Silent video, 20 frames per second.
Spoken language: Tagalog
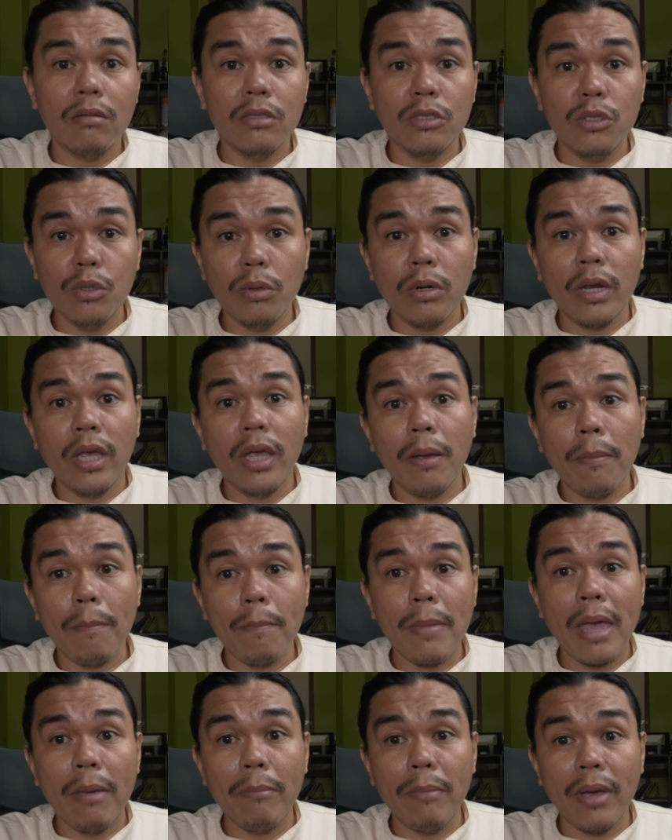during
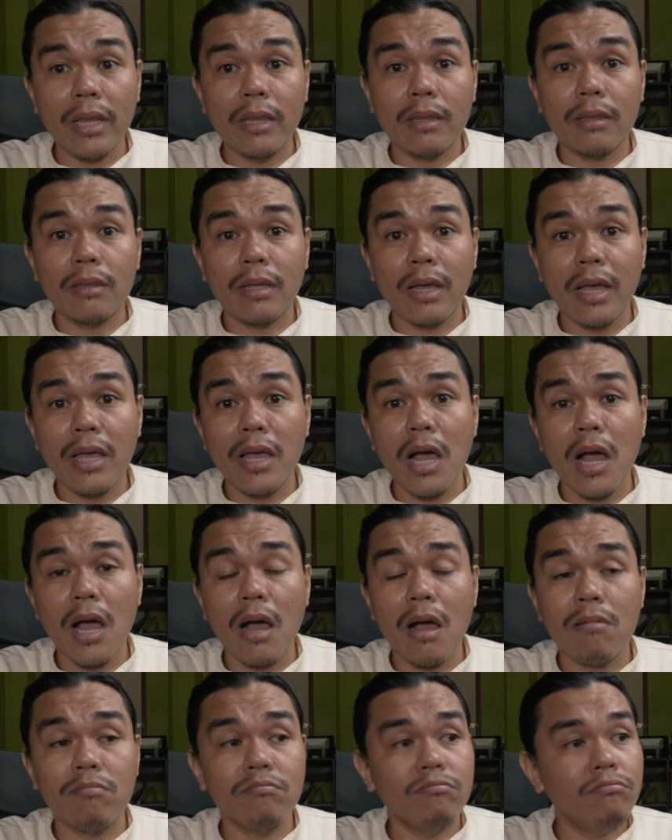payment.
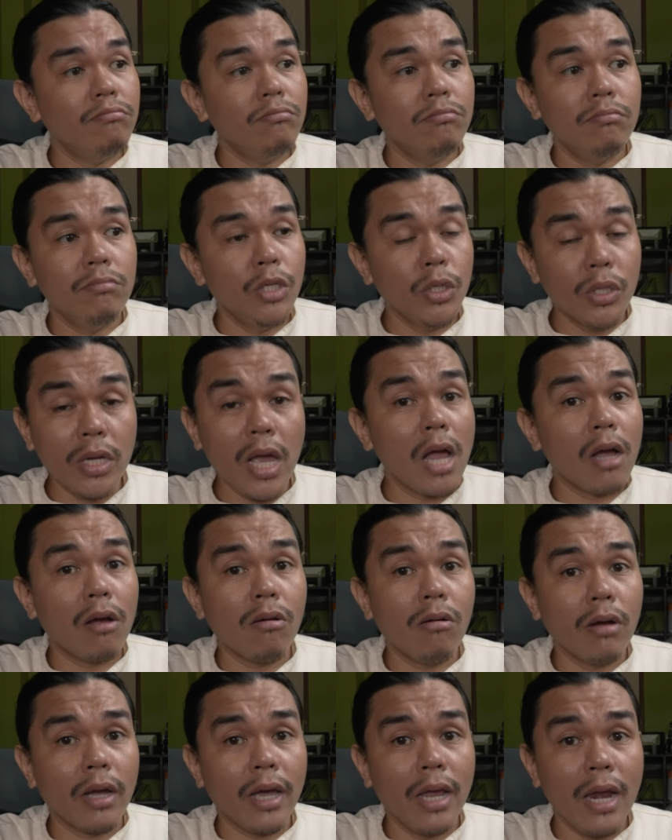Kaya, yun nga,
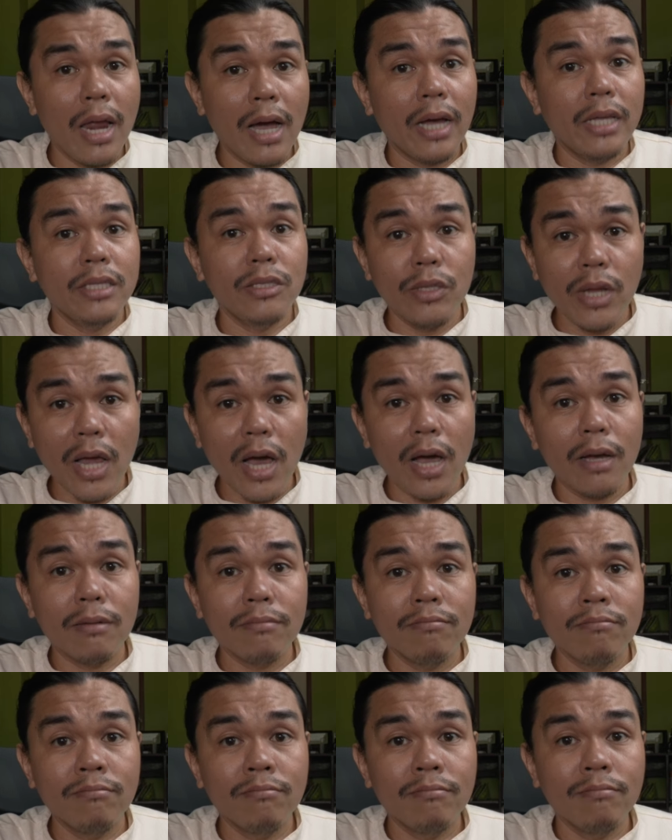kung kailangan nyo ng
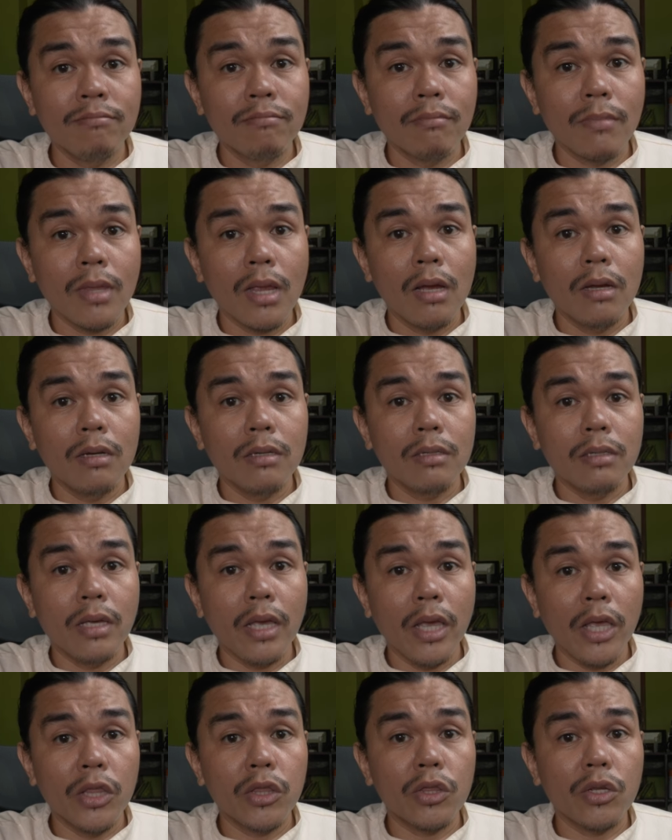
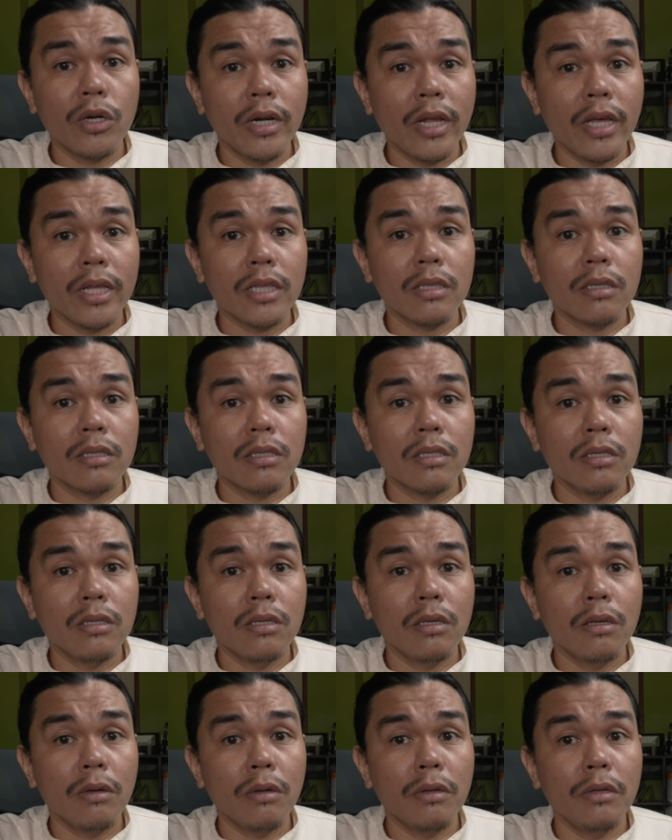internet,
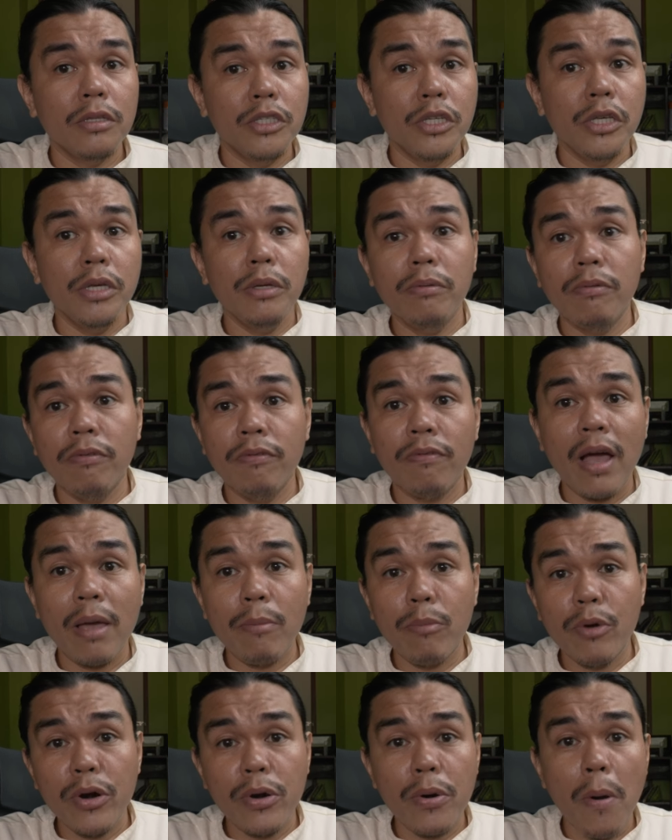
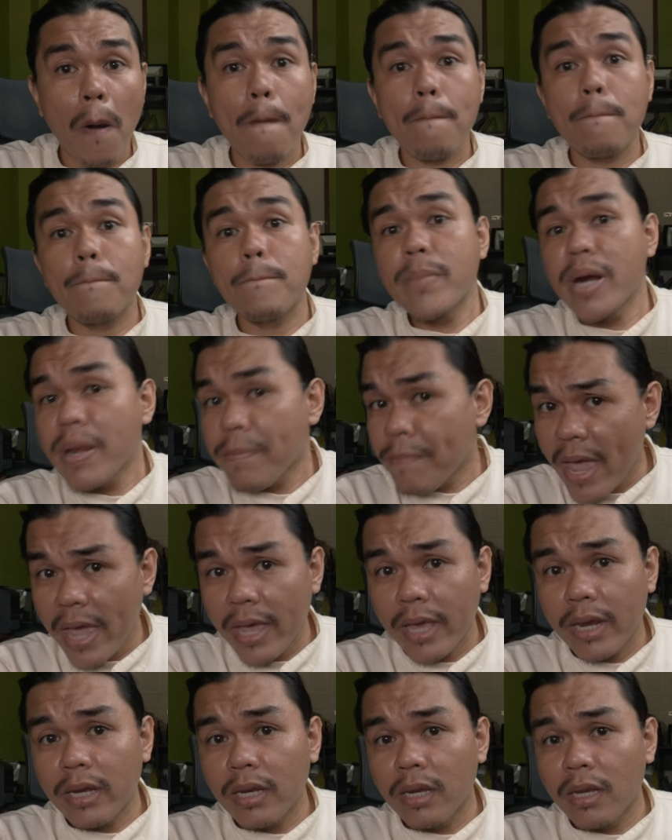G-Fiber
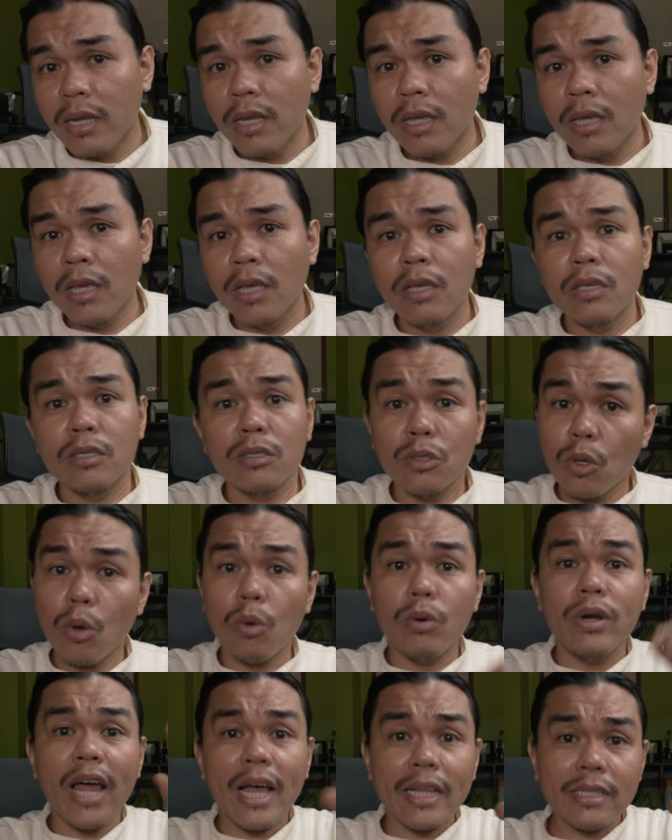prepaid. So,
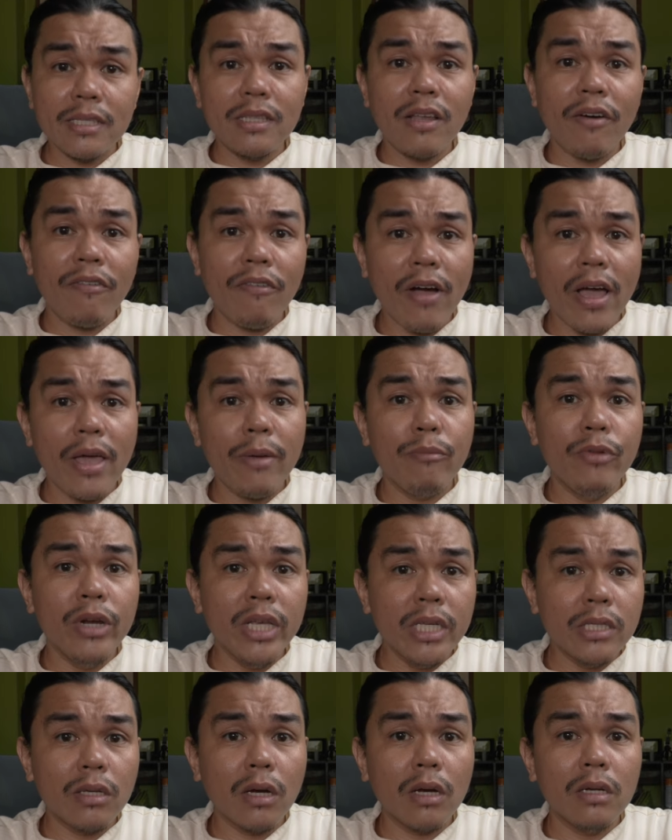that's the five
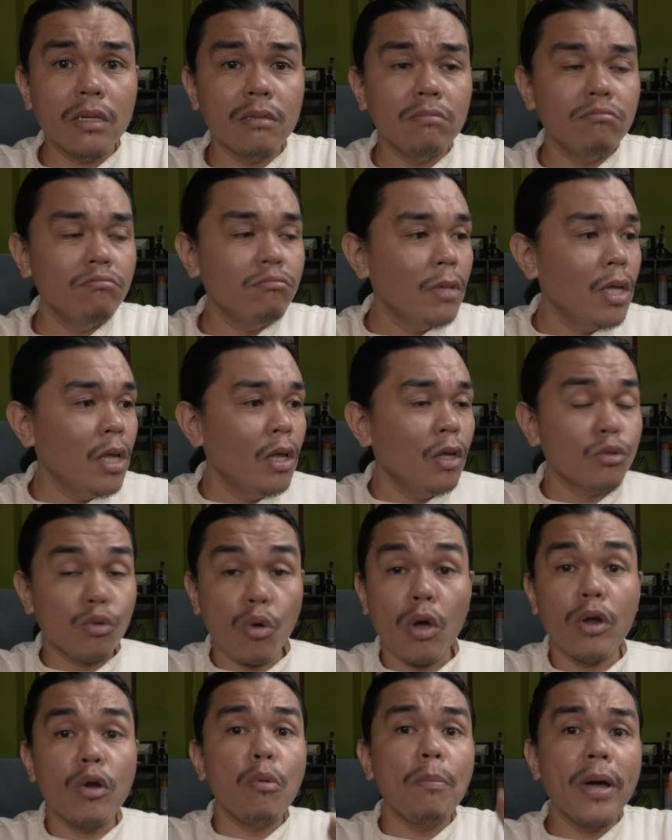reason. So,
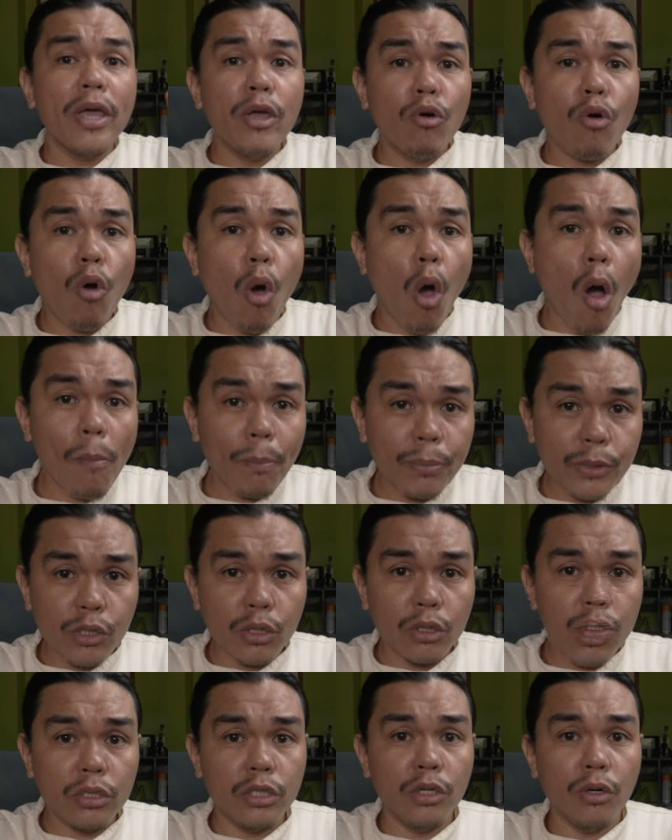ano ba yung
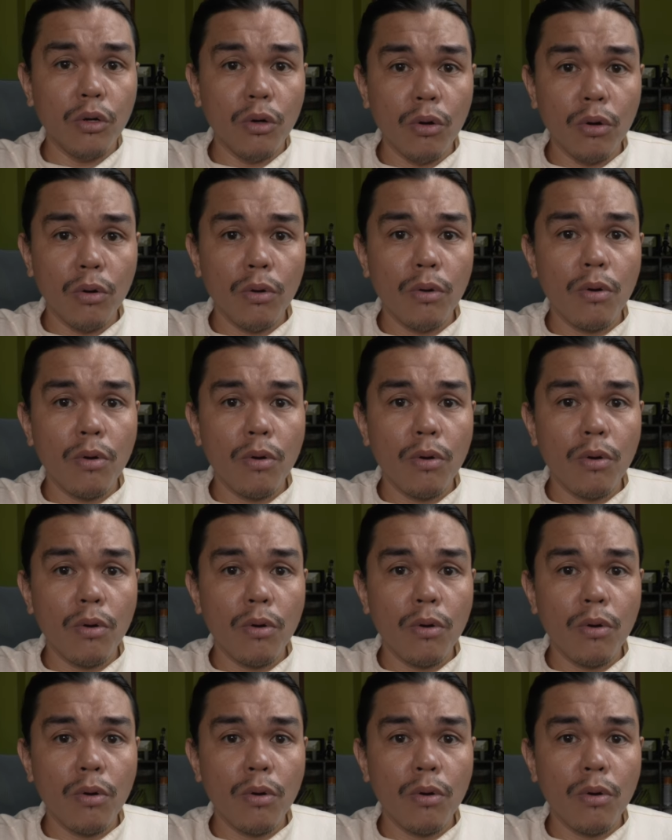option nyo?